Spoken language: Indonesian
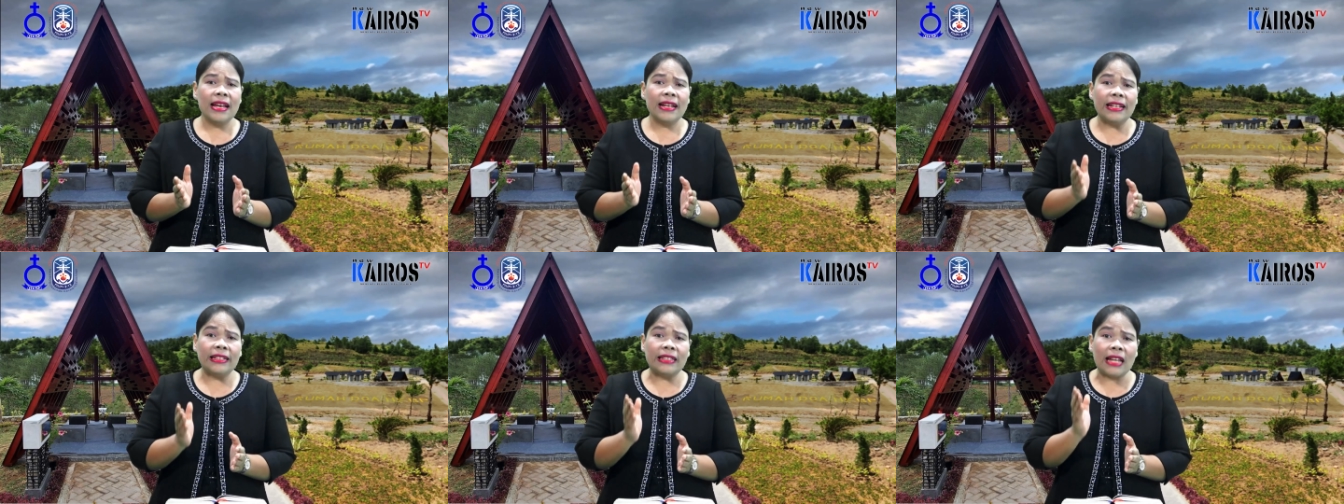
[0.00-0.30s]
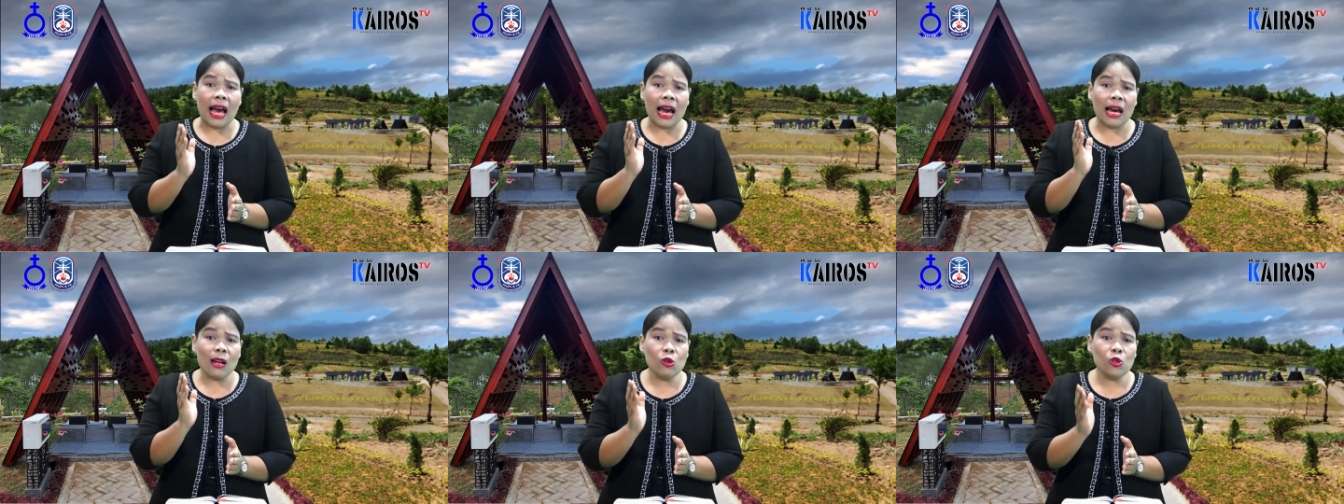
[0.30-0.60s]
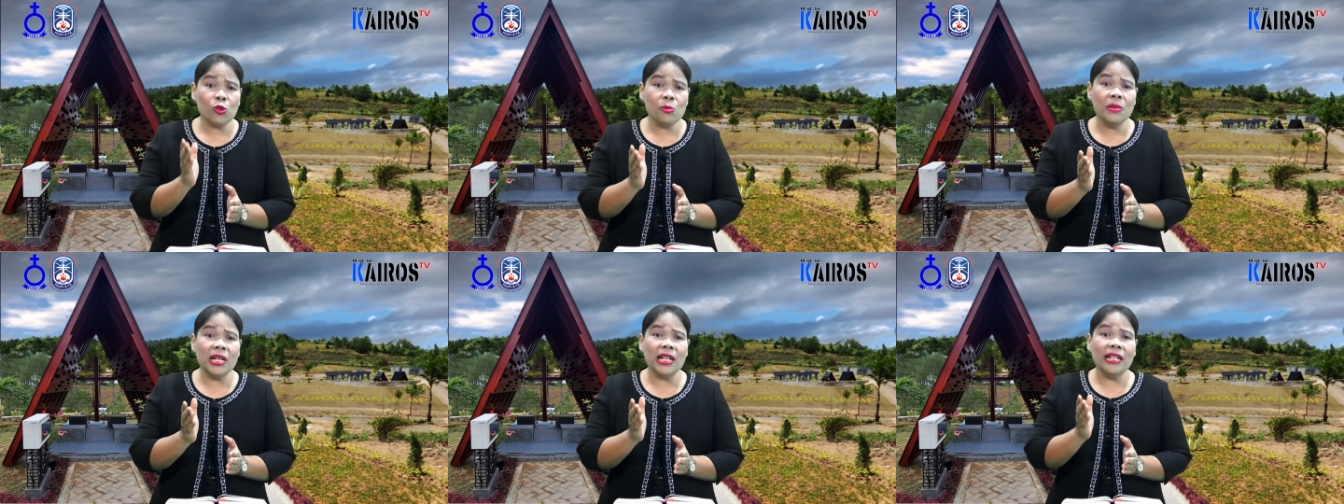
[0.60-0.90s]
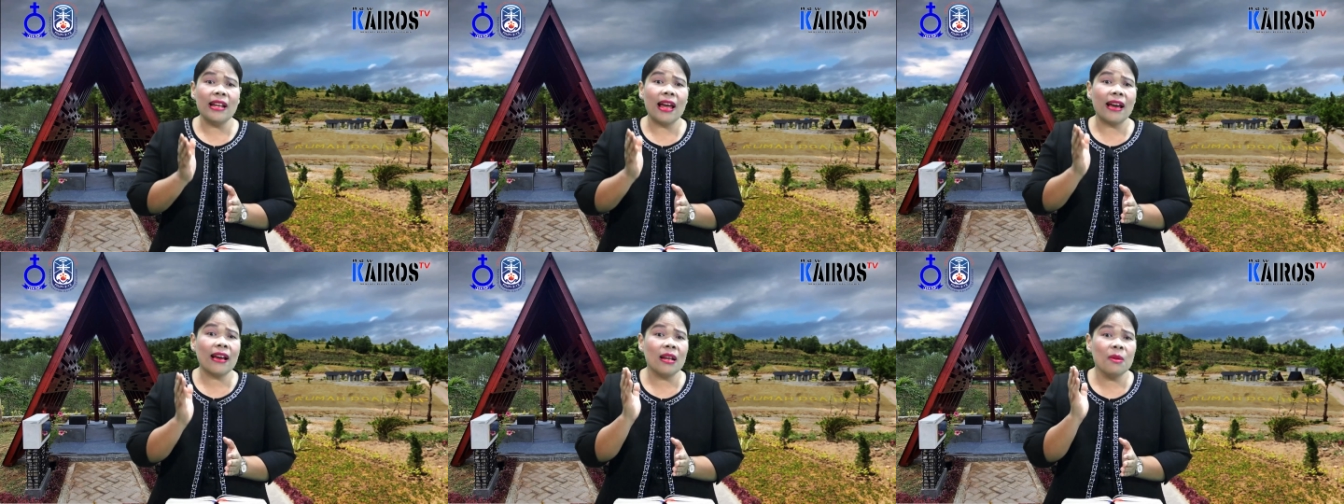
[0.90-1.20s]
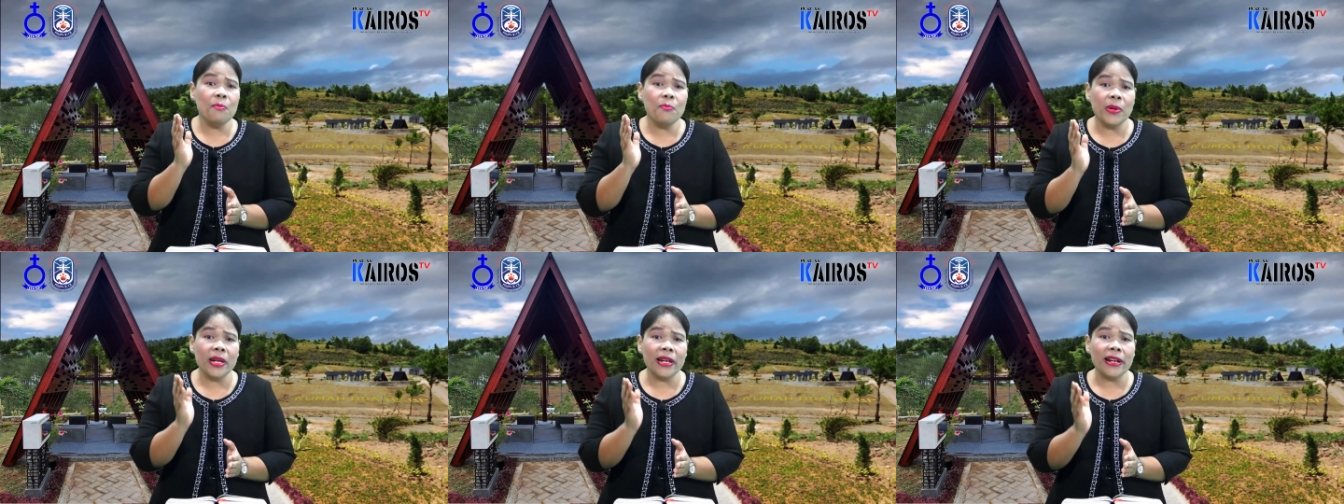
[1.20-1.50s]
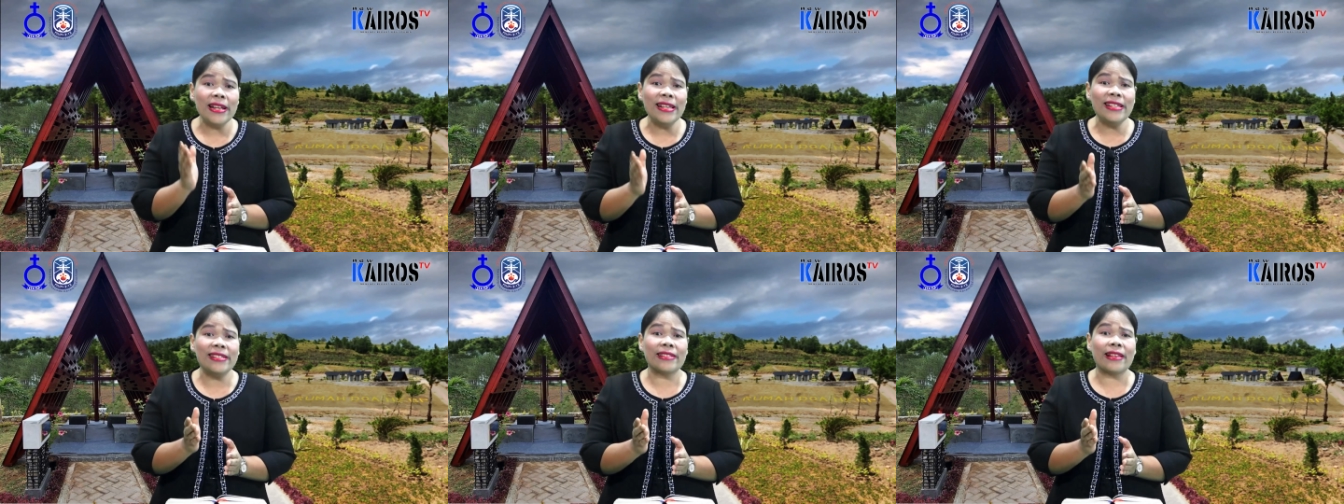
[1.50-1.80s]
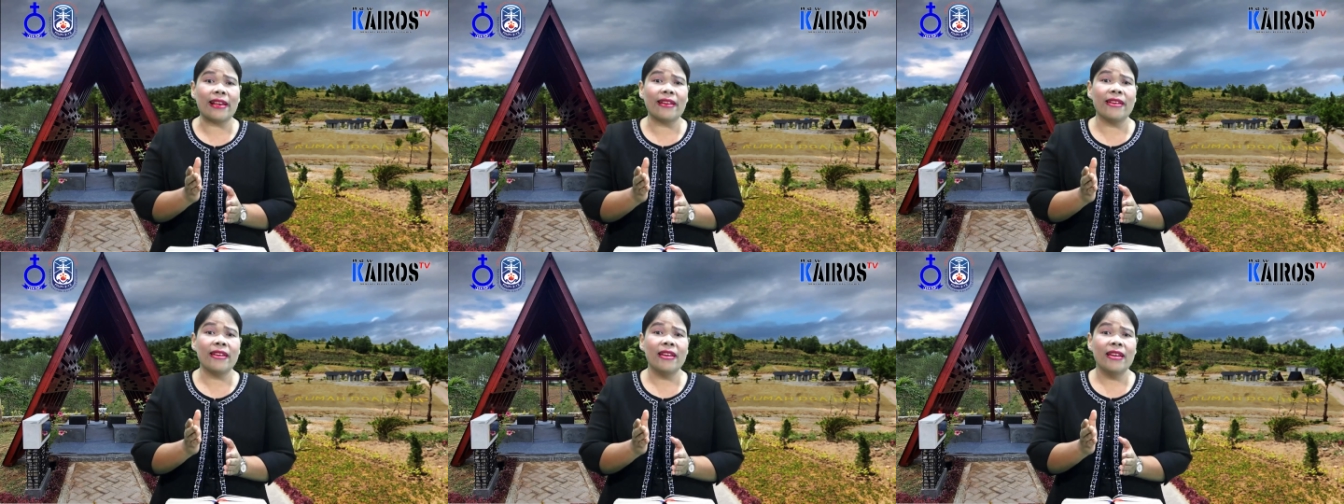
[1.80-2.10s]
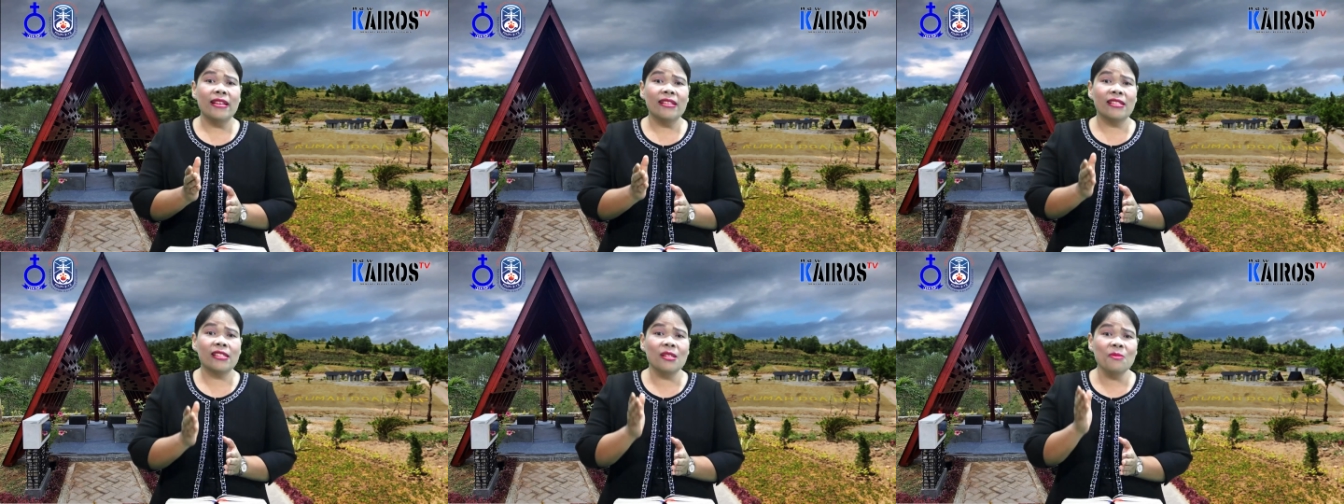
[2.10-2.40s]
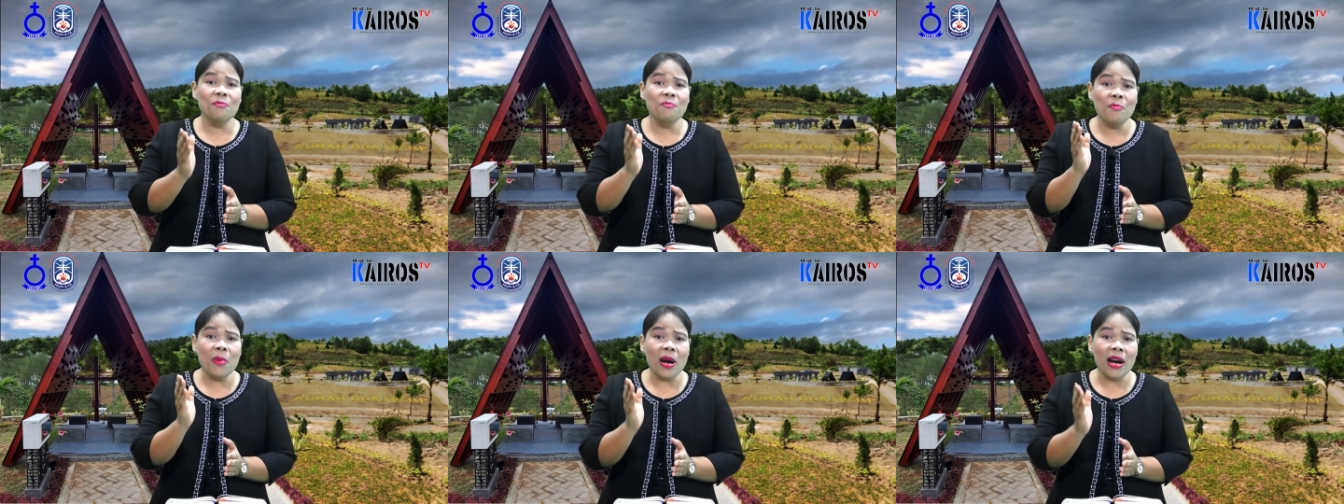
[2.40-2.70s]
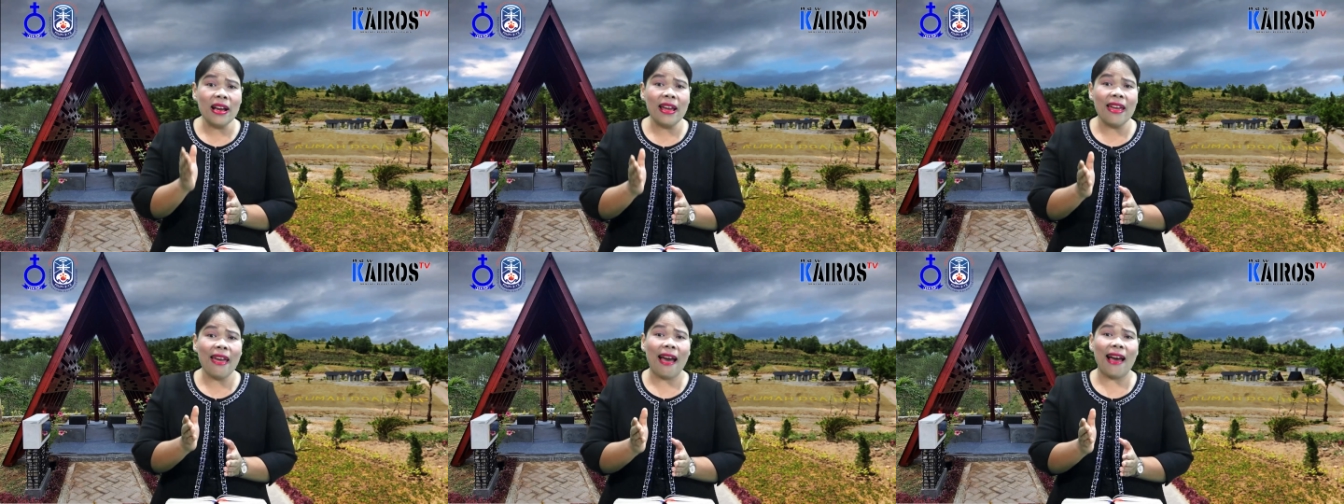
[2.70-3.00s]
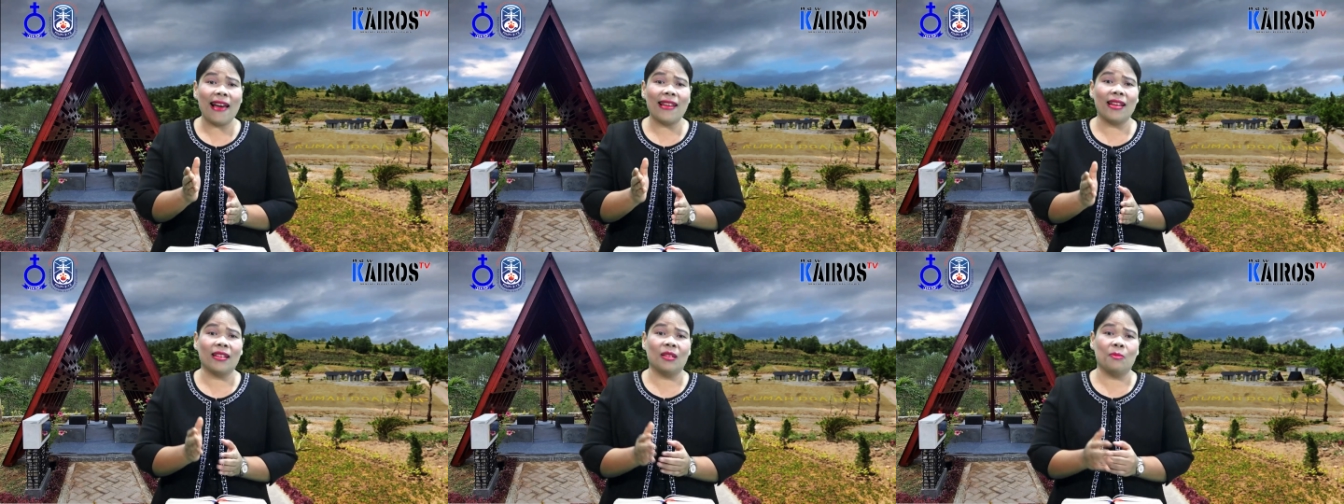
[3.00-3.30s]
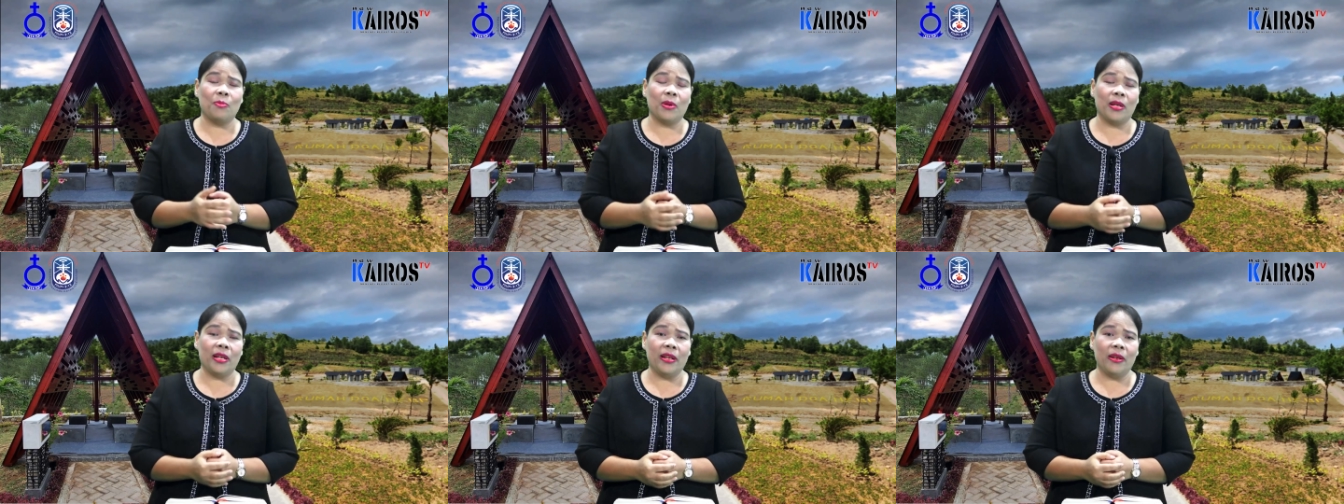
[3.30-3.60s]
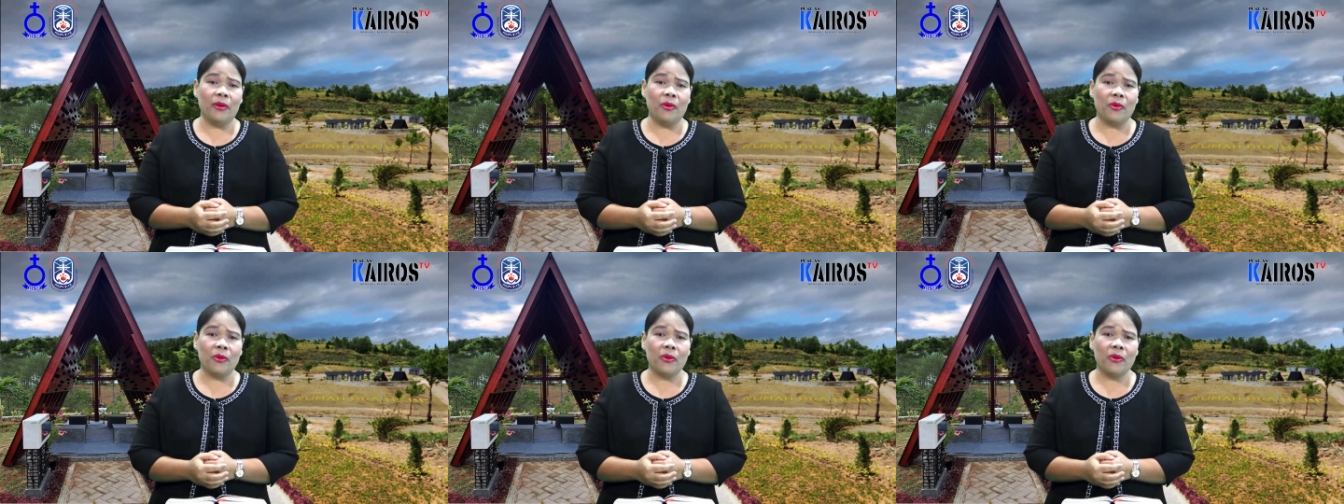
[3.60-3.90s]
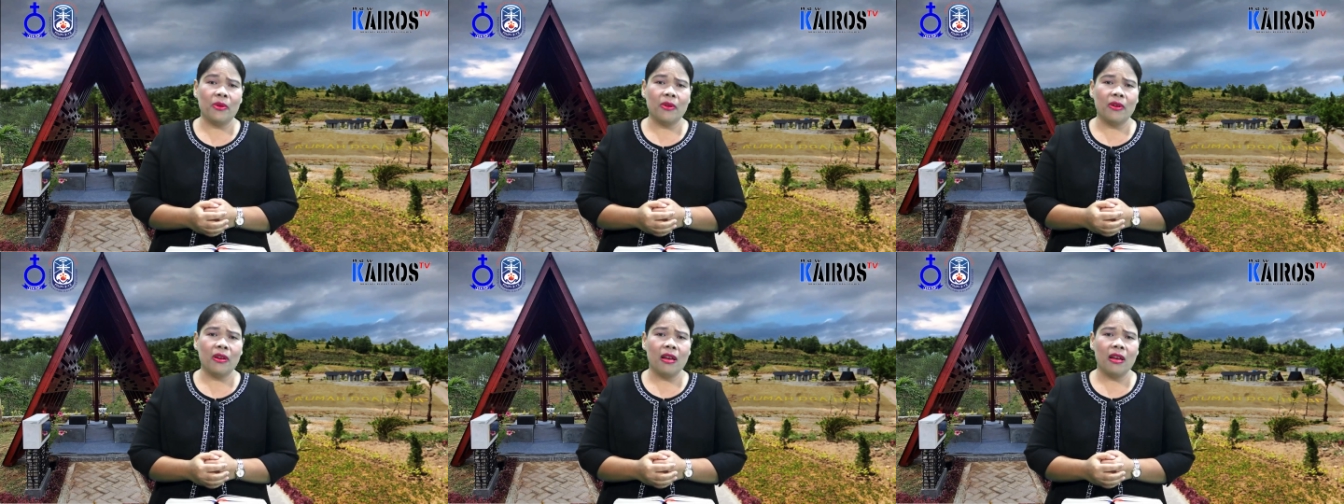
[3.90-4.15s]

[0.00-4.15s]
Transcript: kita harus mengenakan perisai sebagai alat pelindung.